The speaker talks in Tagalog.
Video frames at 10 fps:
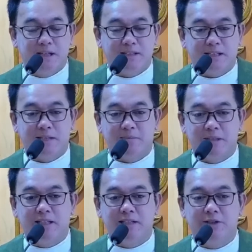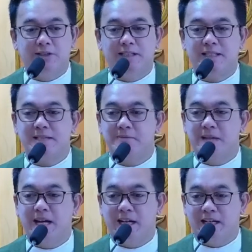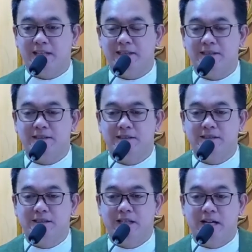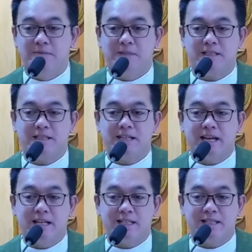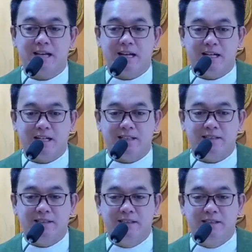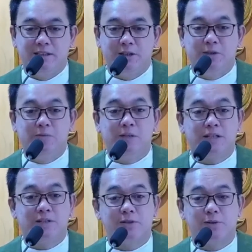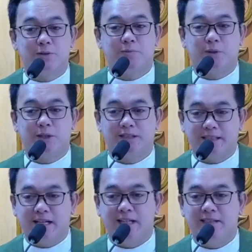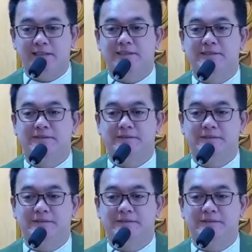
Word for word: Sa mga tagapaglingkod ng simbahan, ang mas inaasahan yung magsusuporta.